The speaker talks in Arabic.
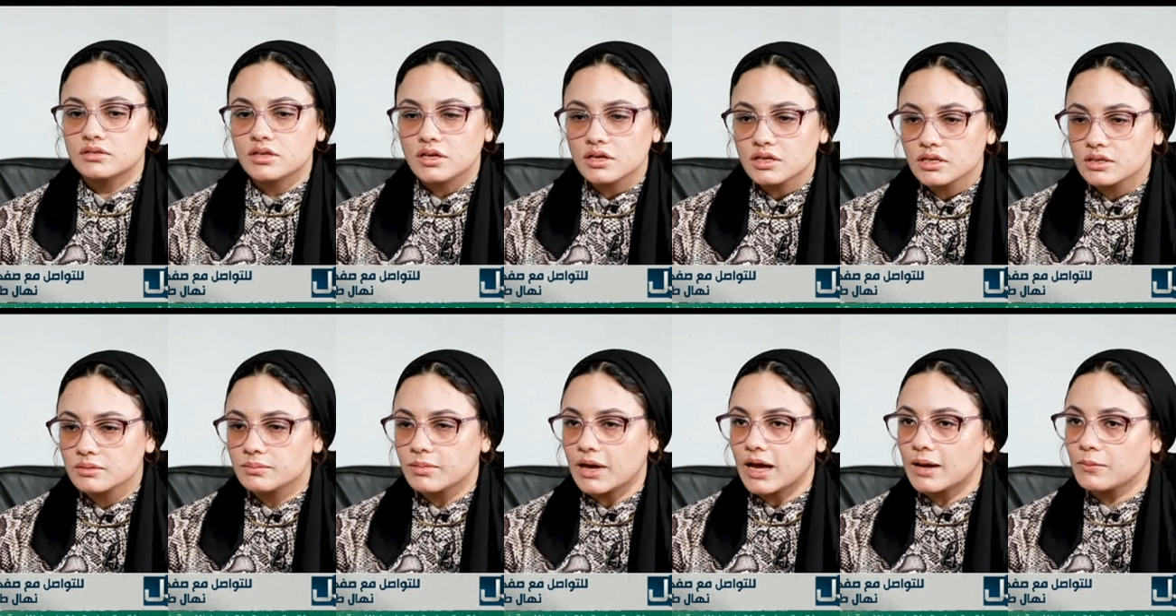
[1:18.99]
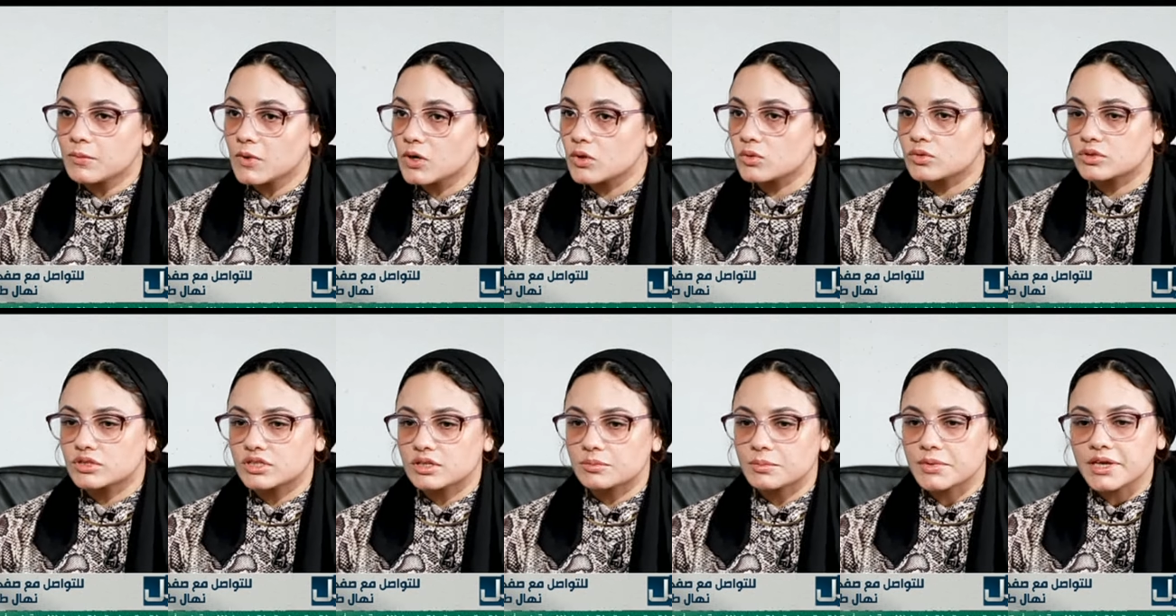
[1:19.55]
طيب
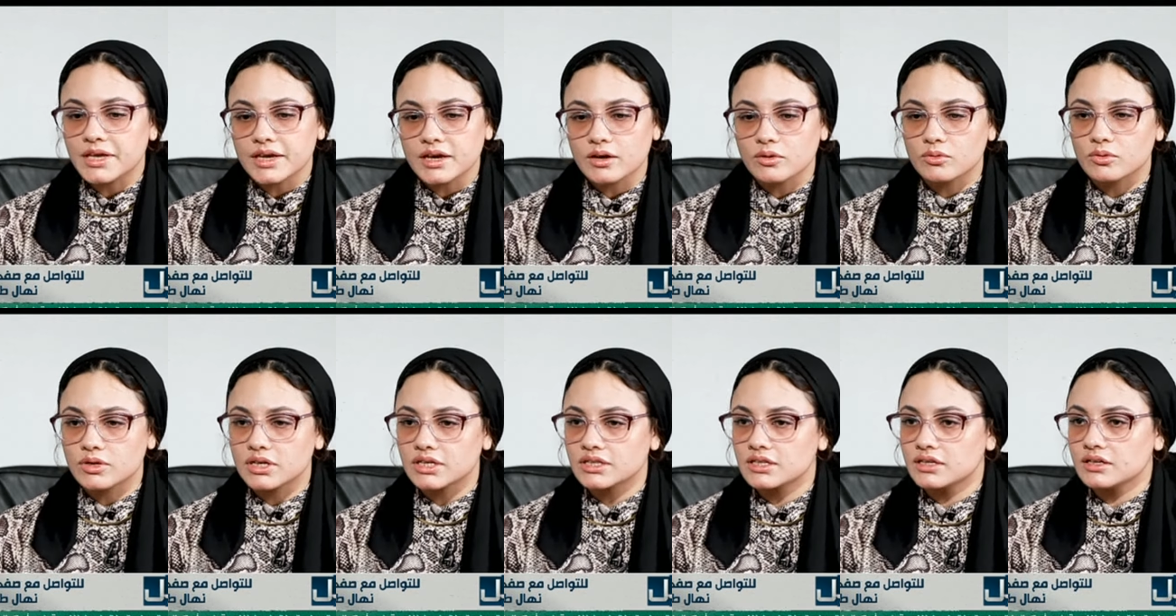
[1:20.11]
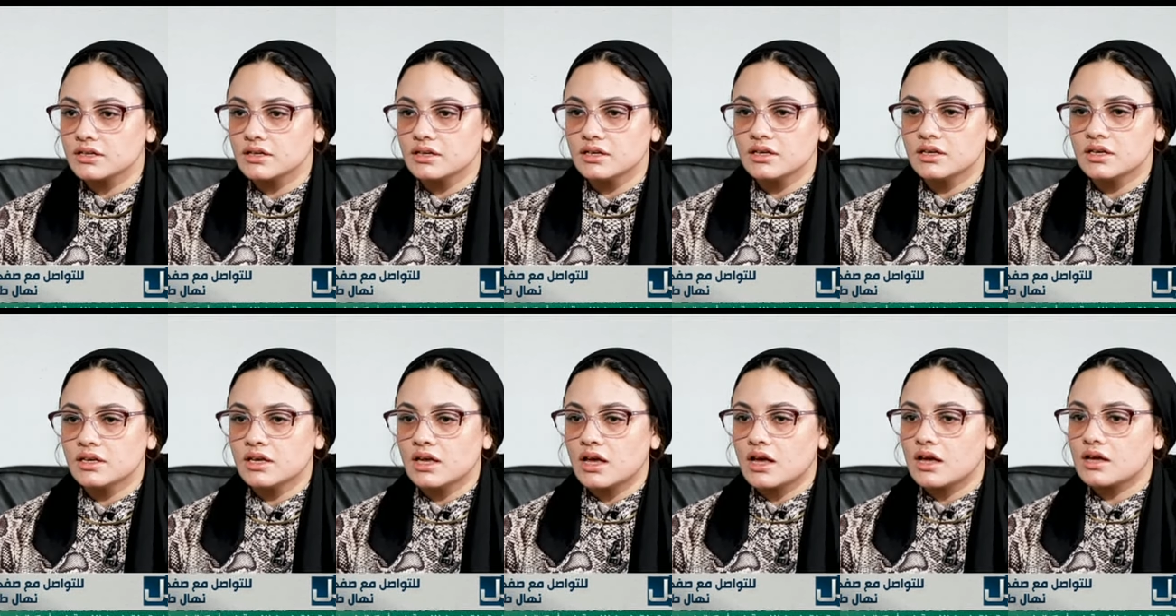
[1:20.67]
عملوا اجتماع وكده
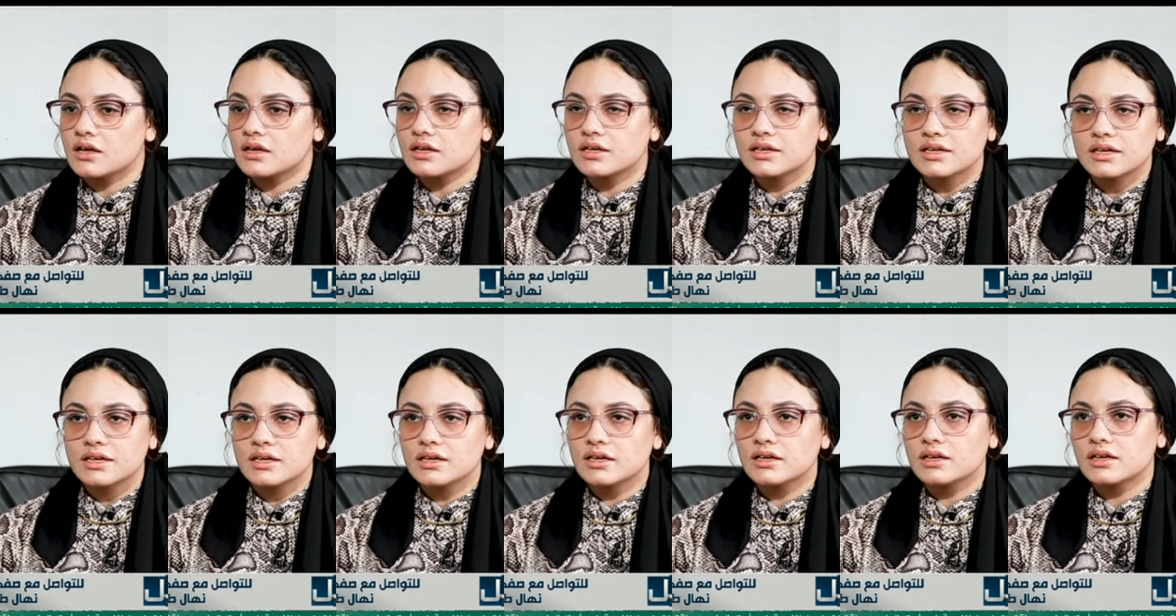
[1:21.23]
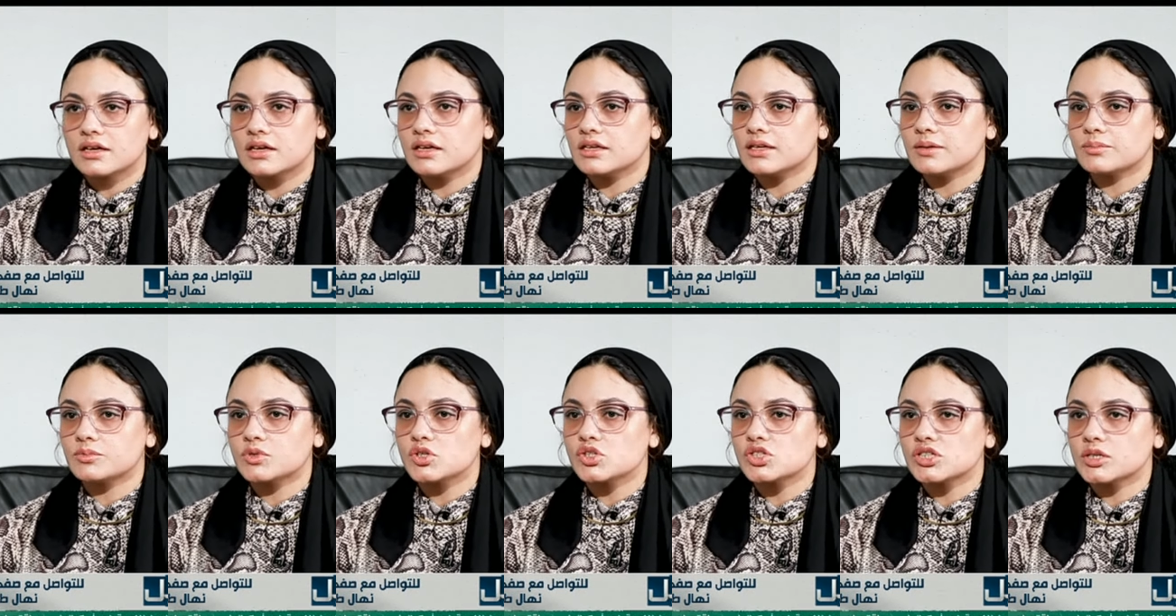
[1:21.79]
آه
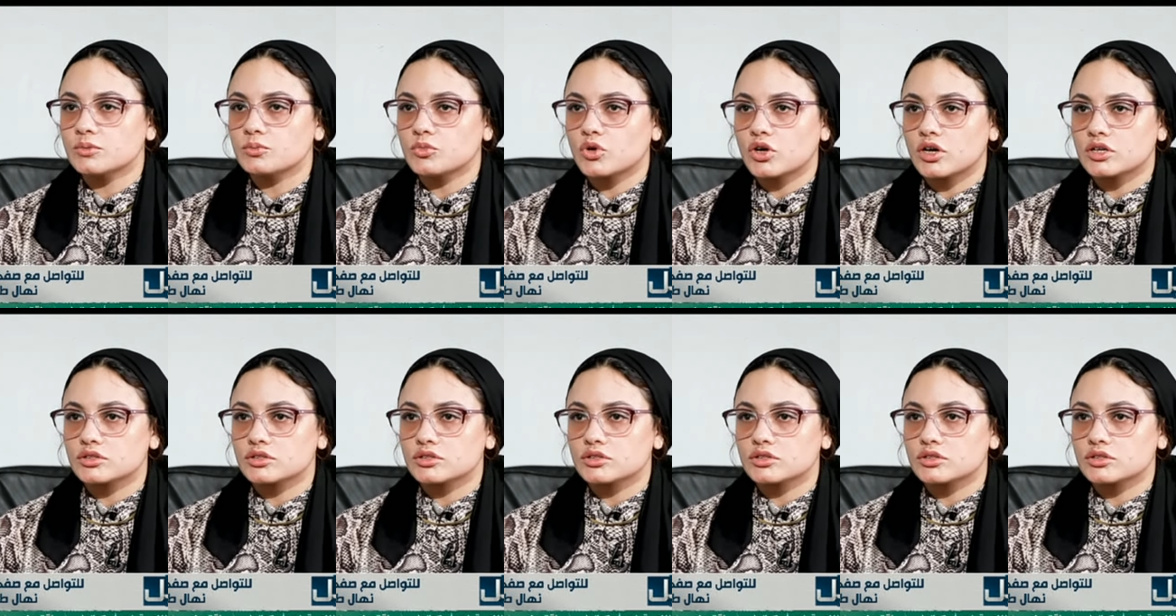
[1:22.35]
هي بتشرب